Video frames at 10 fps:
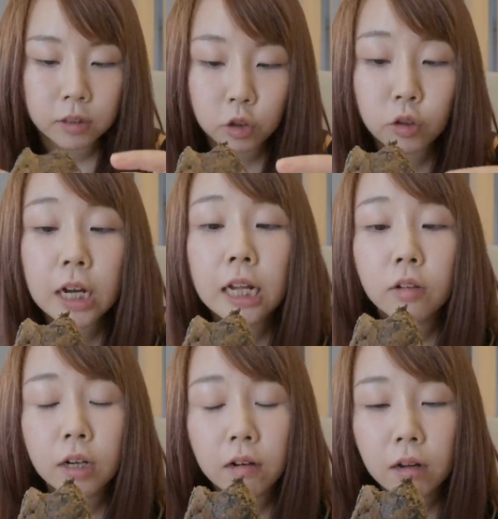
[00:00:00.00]
外側
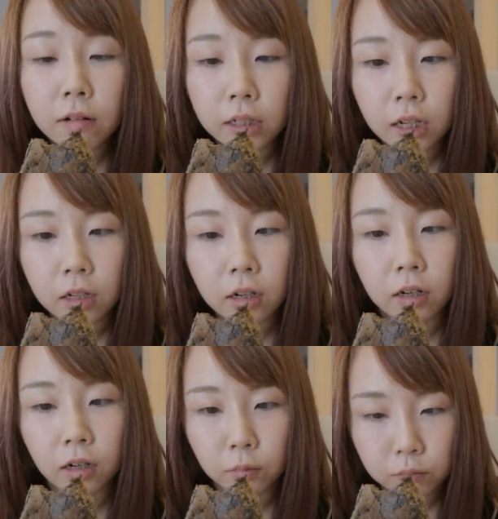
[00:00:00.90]
の皮はね
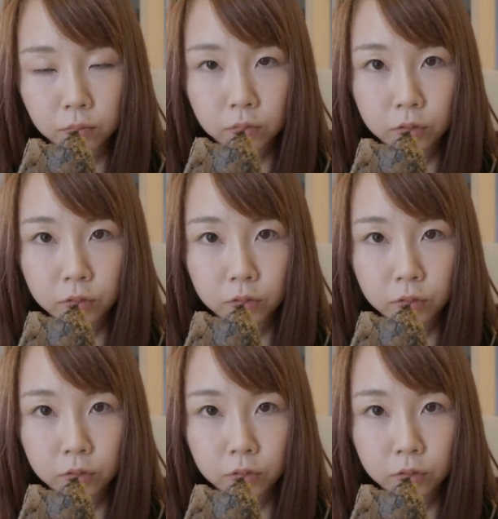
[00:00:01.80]
なんか